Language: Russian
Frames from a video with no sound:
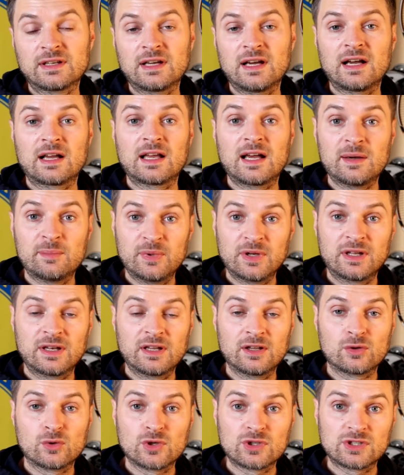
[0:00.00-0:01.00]
как об
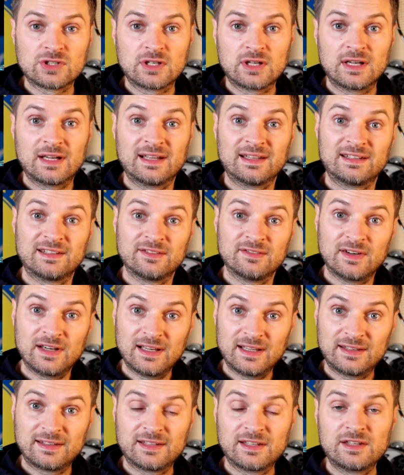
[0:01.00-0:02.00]
игре Роджера
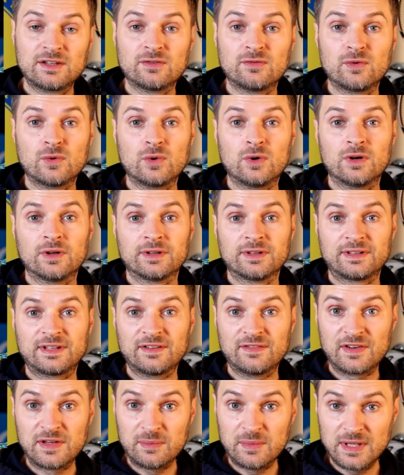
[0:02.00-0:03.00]
отзывается его
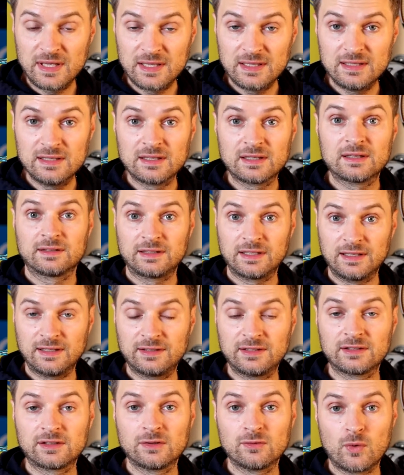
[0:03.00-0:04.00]
современник,
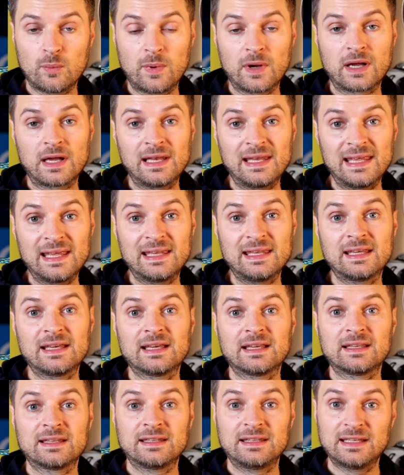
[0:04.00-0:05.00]
теннисист его
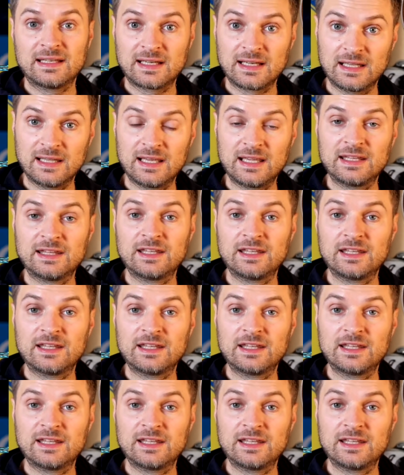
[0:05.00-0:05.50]
поколения Николай